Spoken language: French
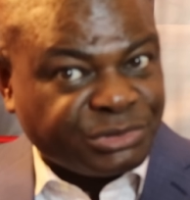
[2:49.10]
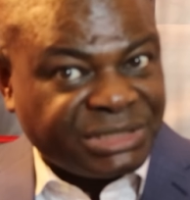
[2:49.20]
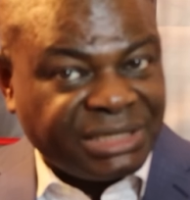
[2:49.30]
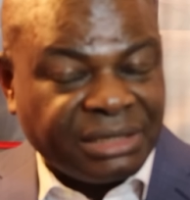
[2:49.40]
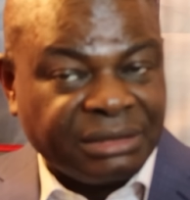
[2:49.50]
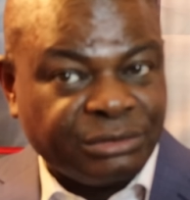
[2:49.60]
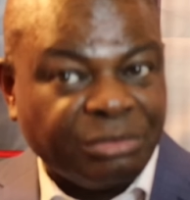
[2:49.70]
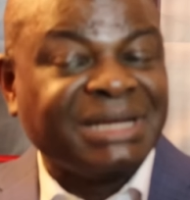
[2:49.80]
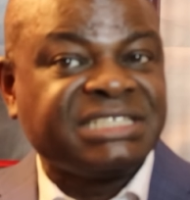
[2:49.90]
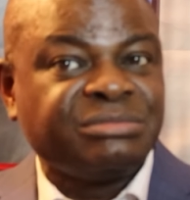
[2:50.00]
hein,
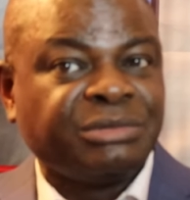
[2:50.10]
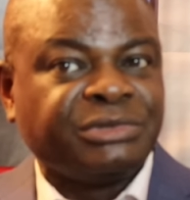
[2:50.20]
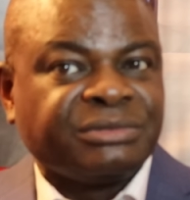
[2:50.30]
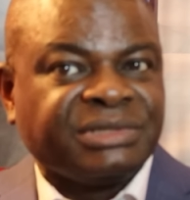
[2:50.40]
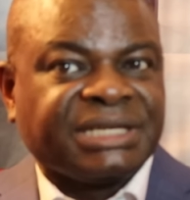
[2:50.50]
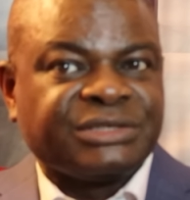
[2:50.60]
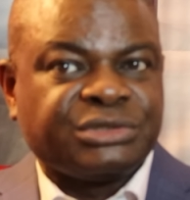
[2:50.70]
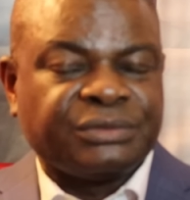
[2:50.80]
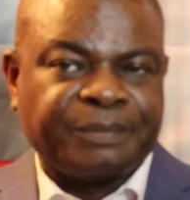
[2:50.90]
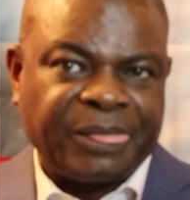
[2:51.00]
permettre à Tiam Tiam
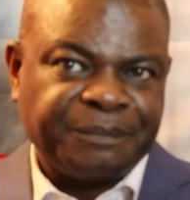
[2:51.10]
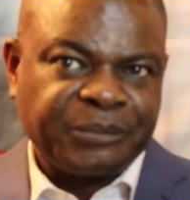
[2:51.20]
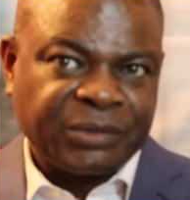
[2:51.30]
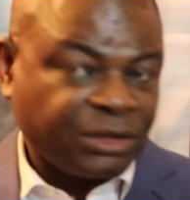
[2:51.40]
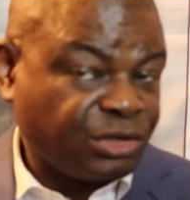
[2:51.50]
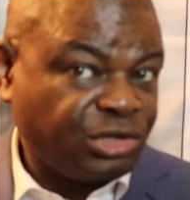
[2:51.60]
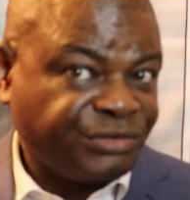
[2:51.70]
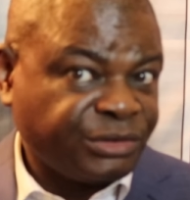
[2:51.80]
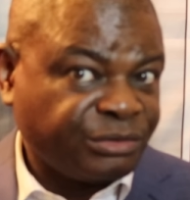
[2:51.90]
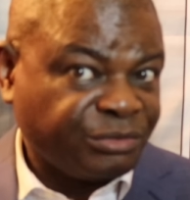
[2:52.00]
de parler serait
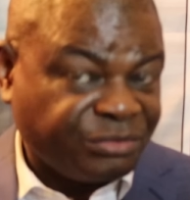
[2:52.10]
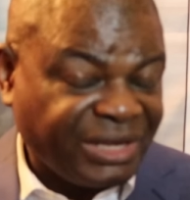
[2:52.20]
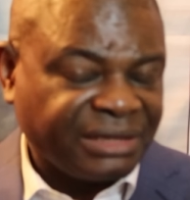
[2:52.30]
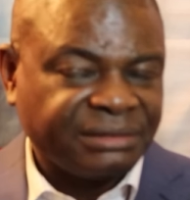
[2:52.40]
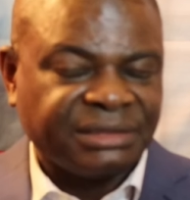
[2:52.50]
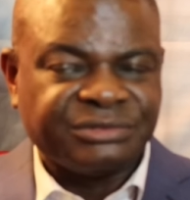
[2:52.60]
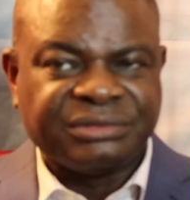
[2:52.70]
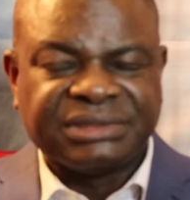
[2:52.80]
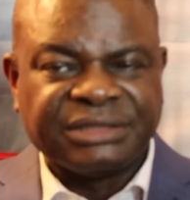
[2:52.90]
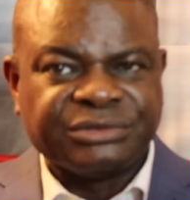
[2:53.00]
trop risqué
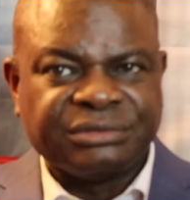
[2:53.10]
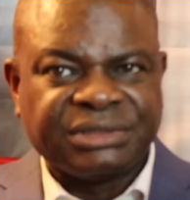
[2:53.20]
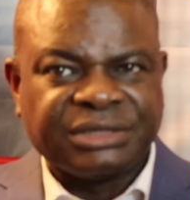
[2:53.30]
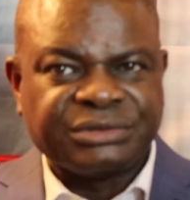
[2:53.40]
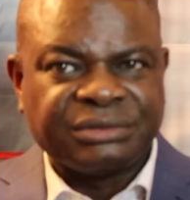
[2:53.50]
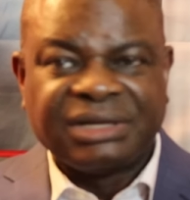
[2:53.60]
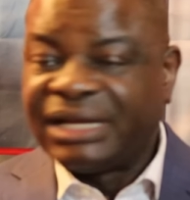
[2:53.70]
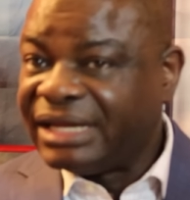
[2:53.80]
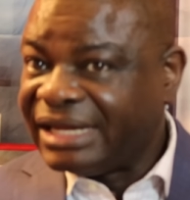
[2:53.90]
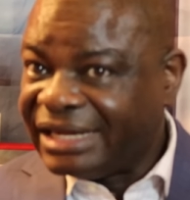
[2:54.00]
à
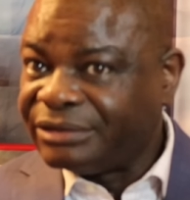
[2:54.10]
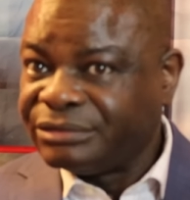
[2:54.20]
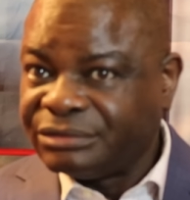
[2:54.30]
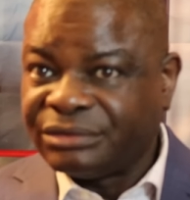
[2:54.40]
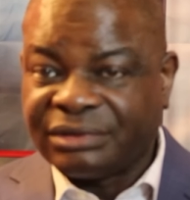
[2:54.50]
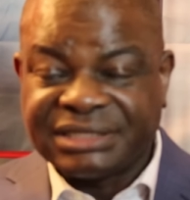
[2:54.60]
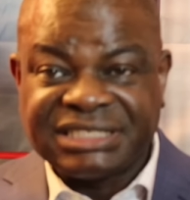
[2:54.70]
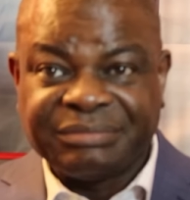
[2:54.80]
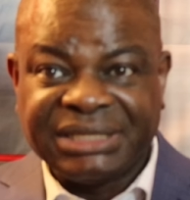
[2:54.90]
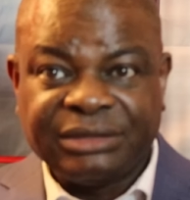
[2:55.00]
l'approche donc des
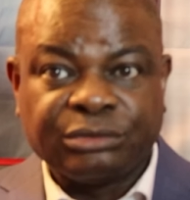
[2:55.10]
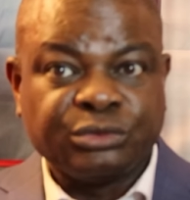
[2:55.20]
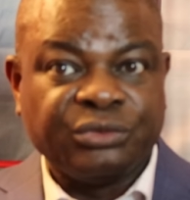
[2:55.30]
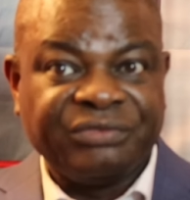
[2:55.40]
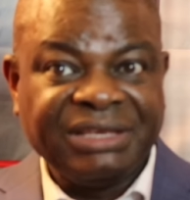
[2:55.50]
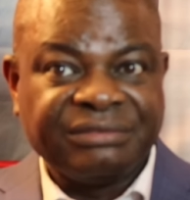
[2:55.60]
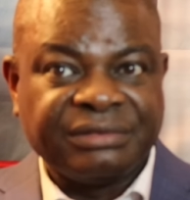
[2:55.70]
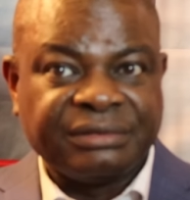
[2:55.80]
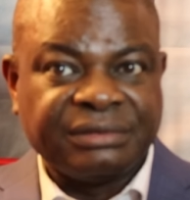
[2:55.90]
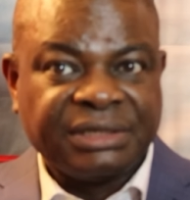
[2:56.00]
élections présidentielles
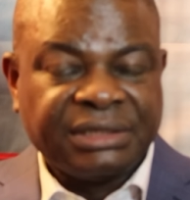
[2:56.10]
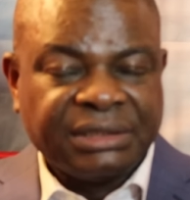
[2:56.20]
semble